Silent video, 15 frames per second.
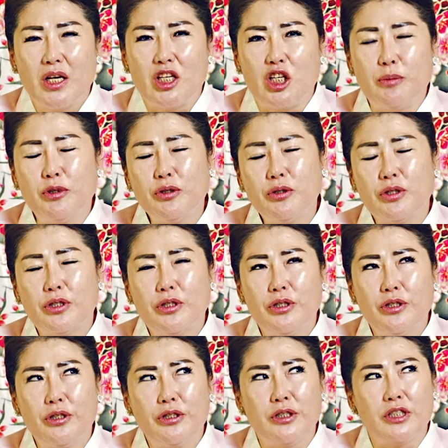
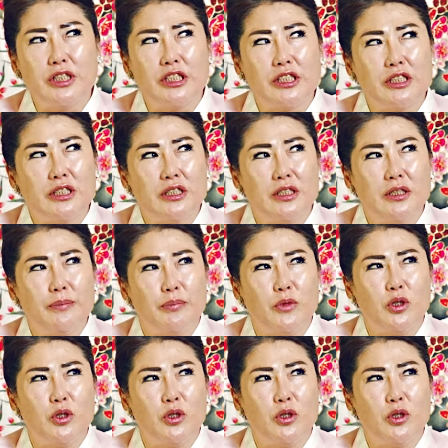이분들은 지금